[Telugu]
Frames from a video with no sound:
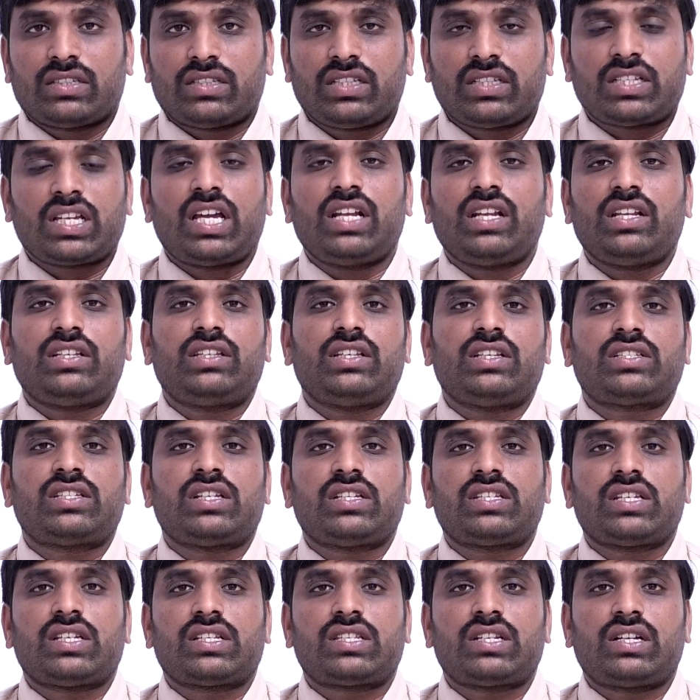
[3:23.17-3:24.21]

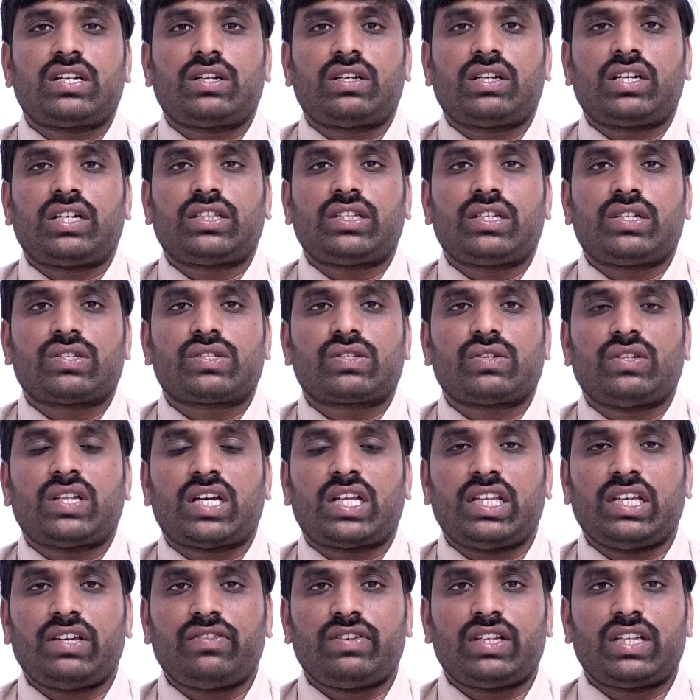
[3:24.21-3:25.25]
దిశానిర్దేశం చేసినట్లుగా తెలుస్తుంది
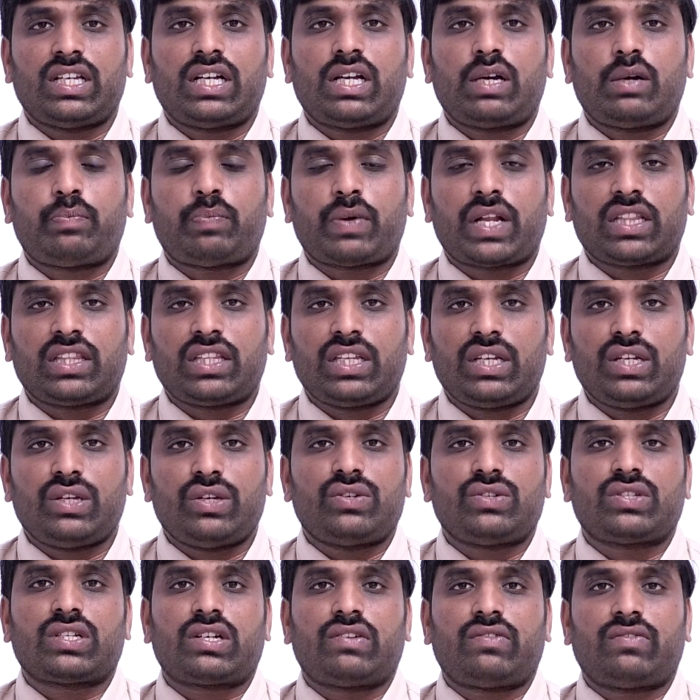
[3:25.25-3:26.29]
అదేవిధంగా ప్రతి
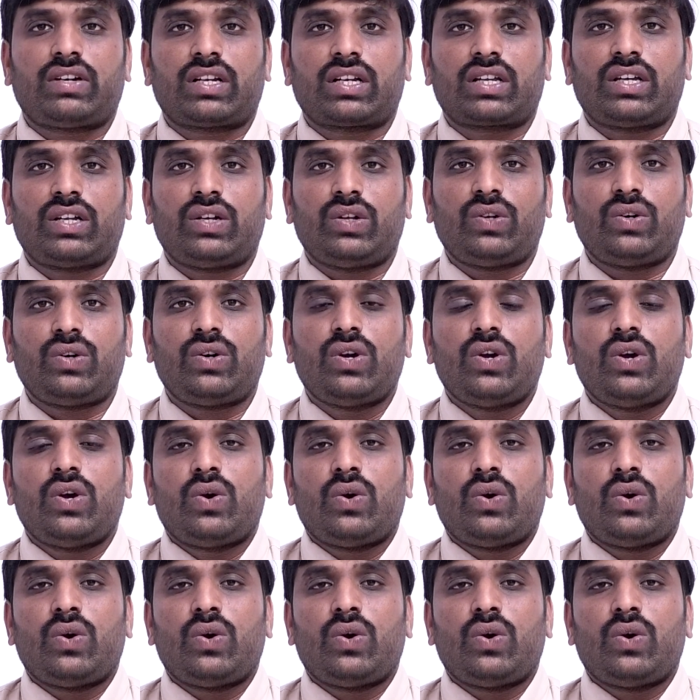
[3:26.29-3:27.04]
నియోజకవర్గంలో